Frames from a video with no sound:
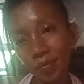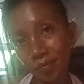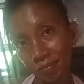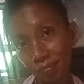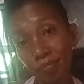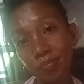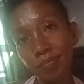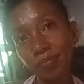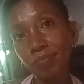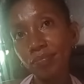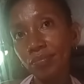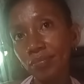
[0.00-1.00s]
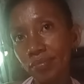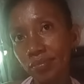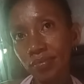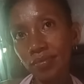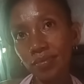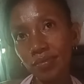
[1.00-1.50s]
Ano?
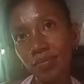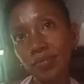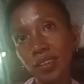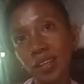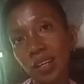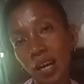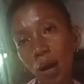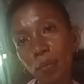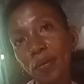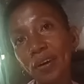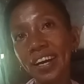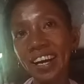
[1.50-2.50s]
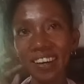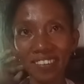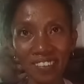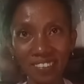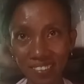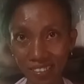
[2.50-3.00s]
Tama? Opo kaya.
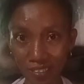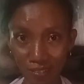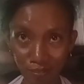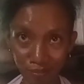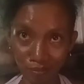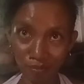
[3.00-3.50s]
Oo. Oh.